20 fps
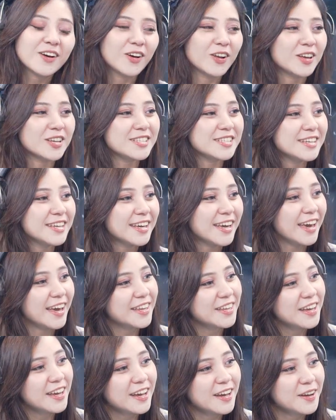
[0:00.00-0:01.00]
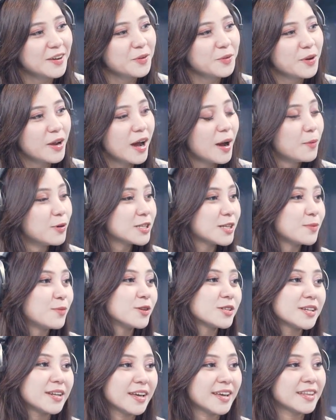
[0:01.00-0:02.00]
Koles nih kayaknya udah nggak
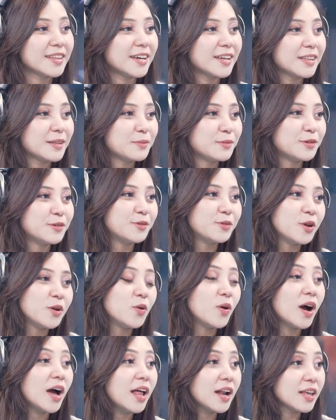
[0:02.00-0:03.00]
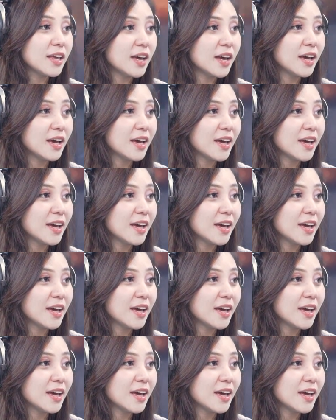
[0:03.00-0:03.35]
bosan-bosan ya kita ketemu. Udah dua kali ya?